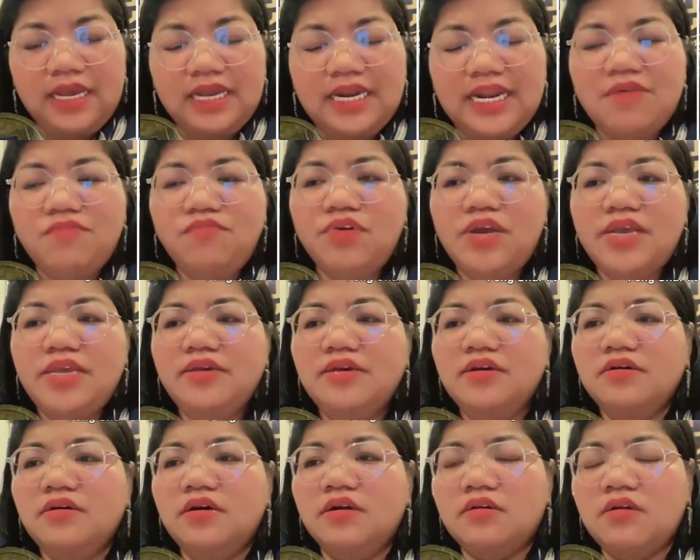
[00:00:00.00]
cái nào quay
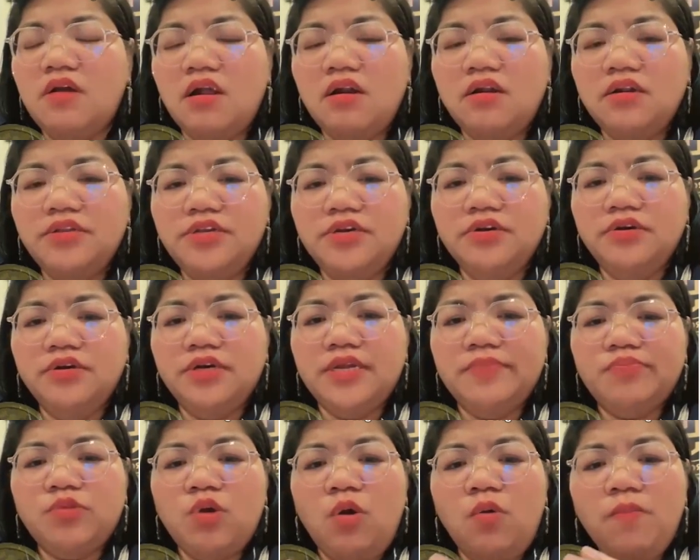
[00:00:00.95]
dương ở đó dương
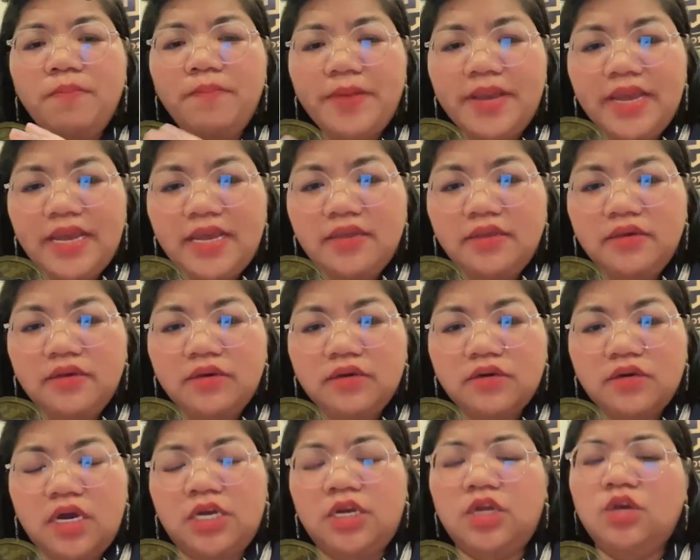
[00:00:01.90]
riệp thông pe
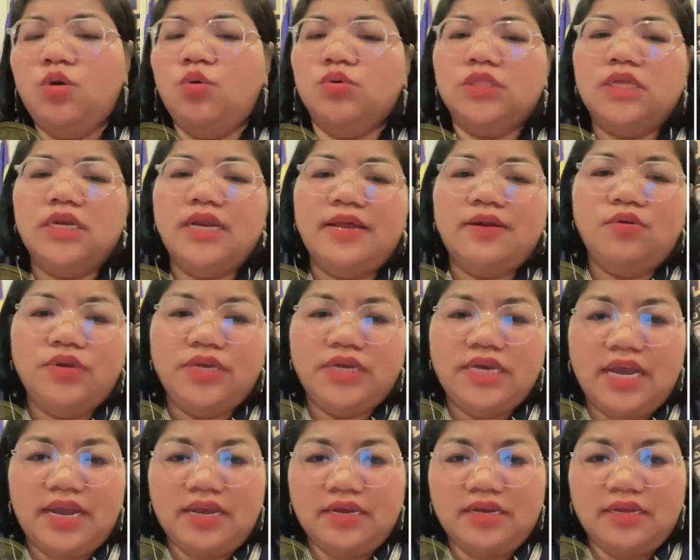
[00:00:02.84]
còn đang cổ thằng lùi
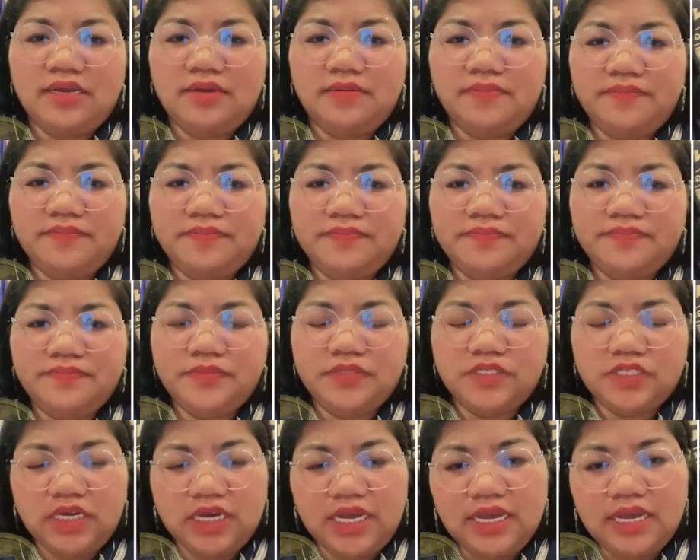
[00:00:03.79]
cả ai
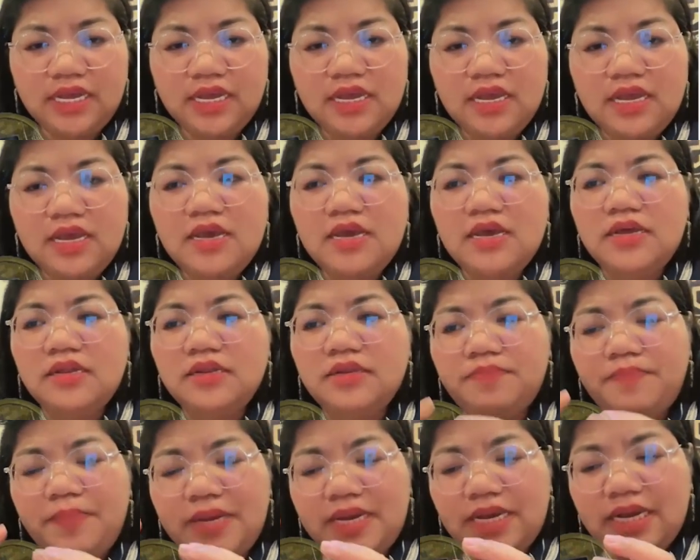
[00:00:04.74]
chẳng ấy
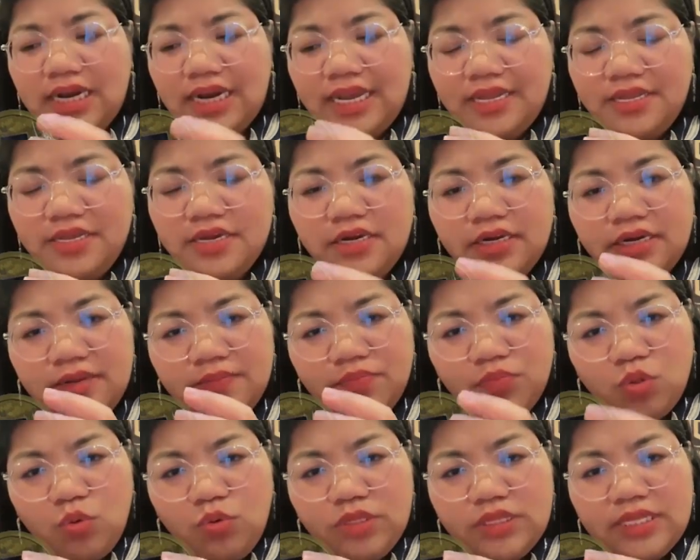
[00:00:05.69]
pe khang dương riệp
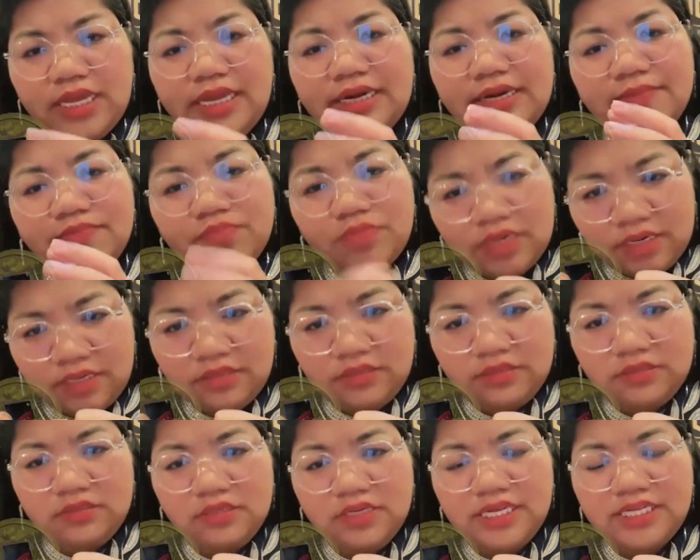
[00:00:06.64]
tôi tay riệp
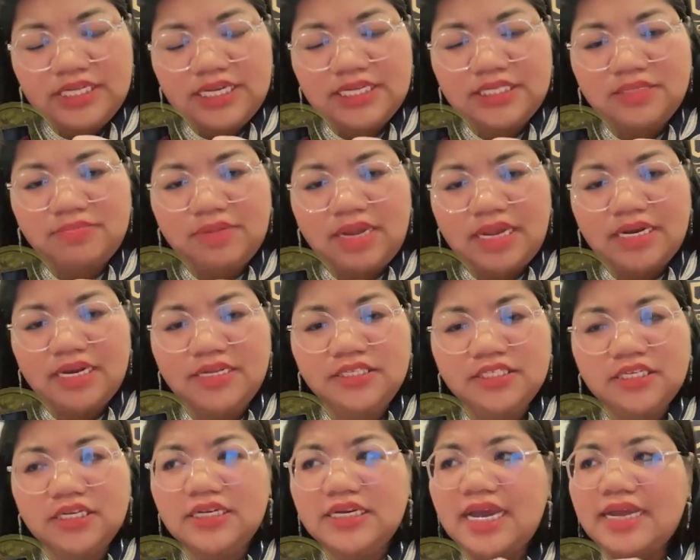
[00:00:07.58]
trời na chơi sầm lánh
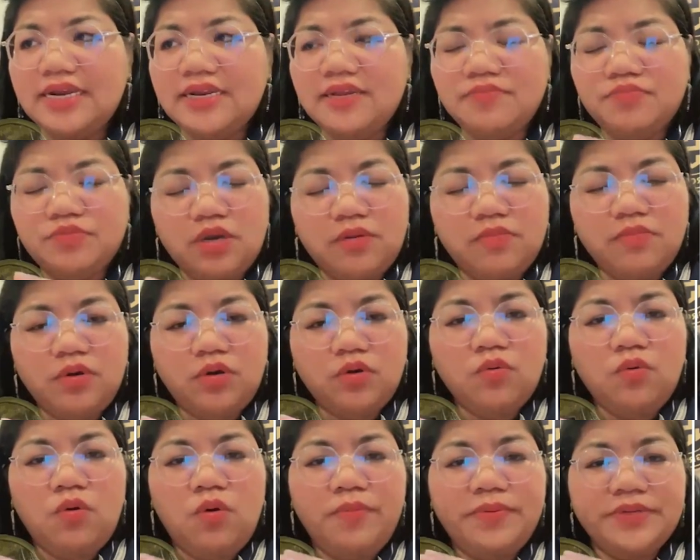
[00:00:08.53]
nên chẳng ca riệp trong
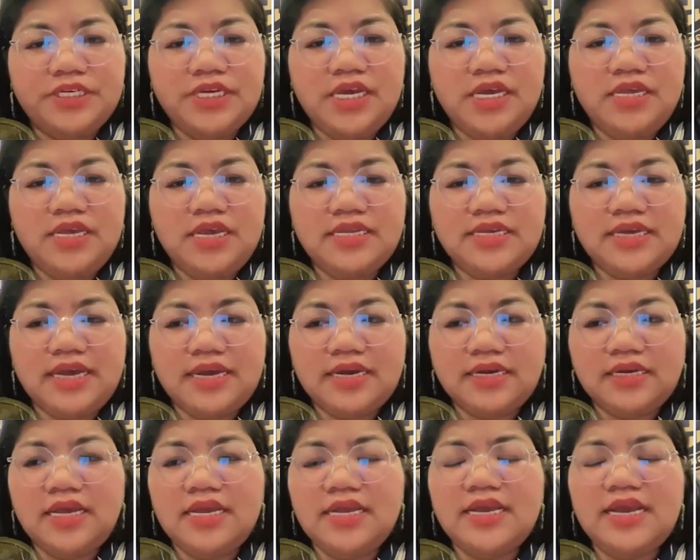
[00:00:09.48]
crew ở chia dê cha
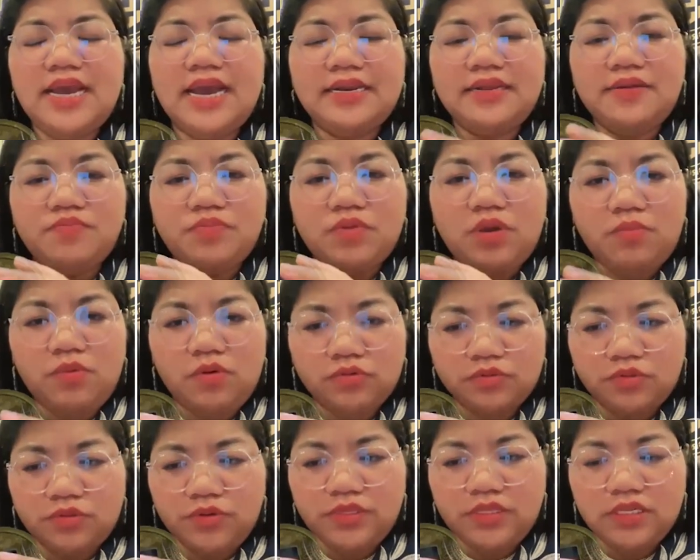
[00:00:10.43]
cái đây ca riệp trong
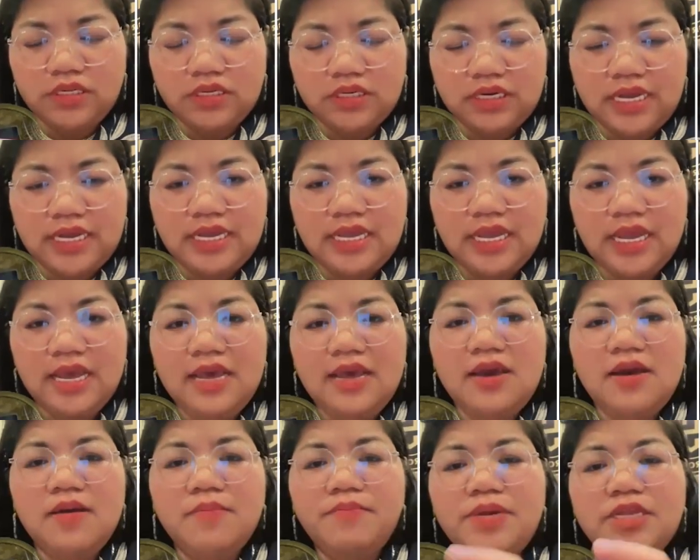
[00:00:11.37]
hồng xuôi tư cái đây
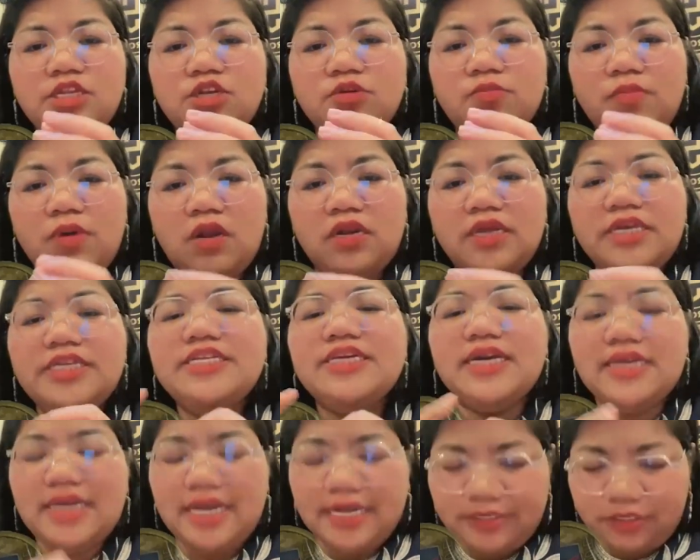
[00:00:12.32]
miên chồng ngọt lấy
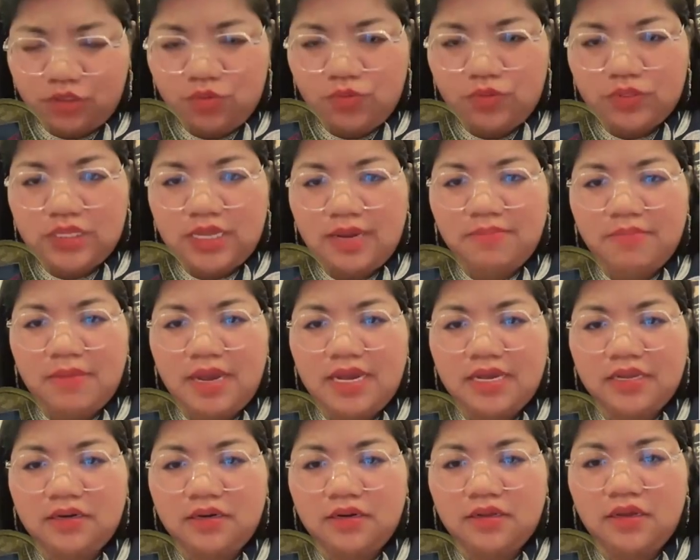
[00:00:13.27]
chai ai xua ta
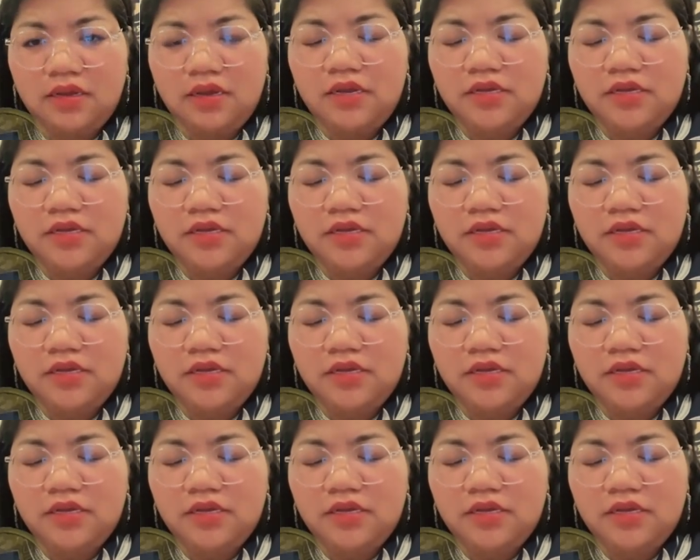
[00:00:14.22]
bàn